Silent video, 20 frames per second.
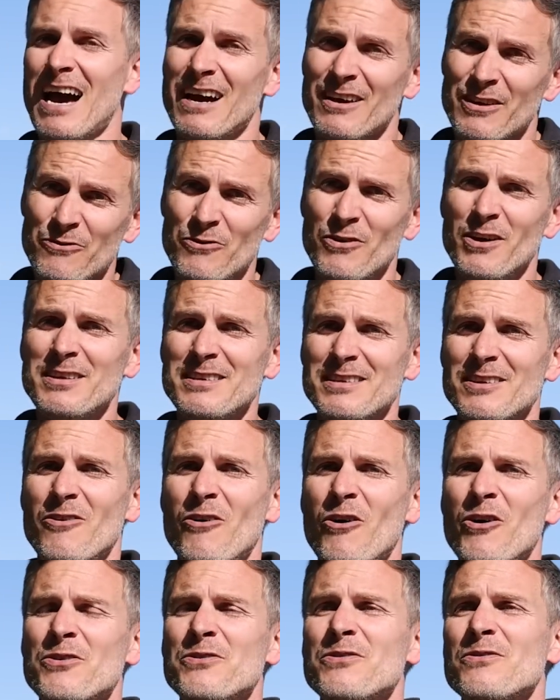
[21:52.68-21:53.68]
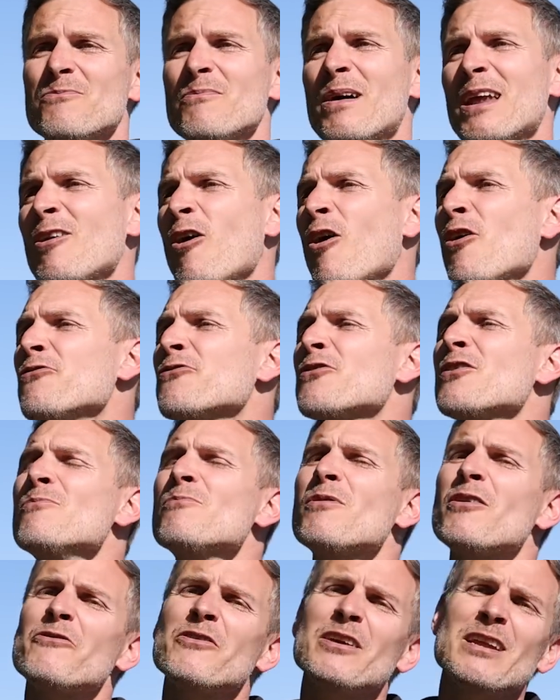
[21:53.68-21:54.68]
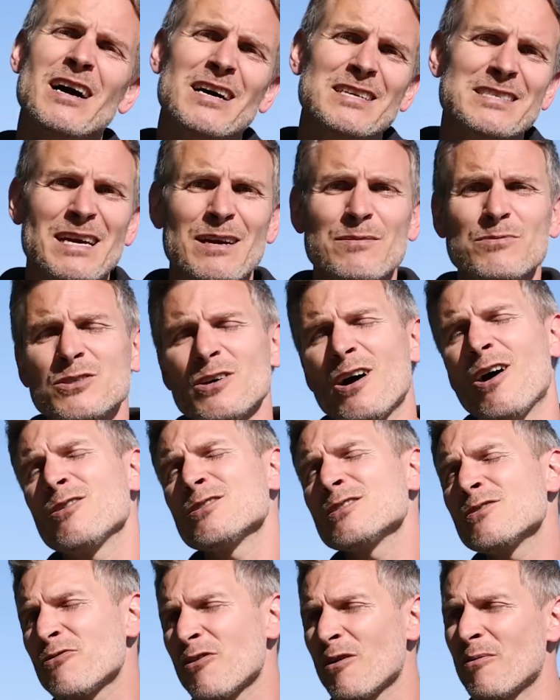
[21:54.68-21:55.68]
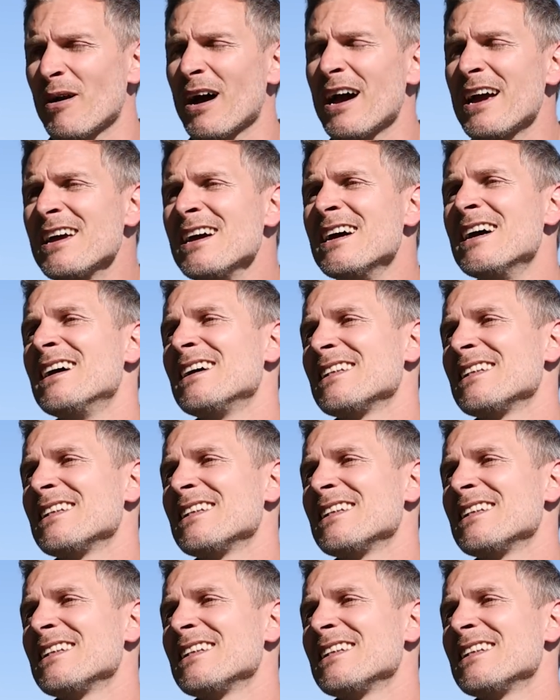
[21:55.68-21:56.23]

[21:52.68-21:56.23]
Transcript: haarig wird und man läuft immer wieder an seinem Zuhause vorbei,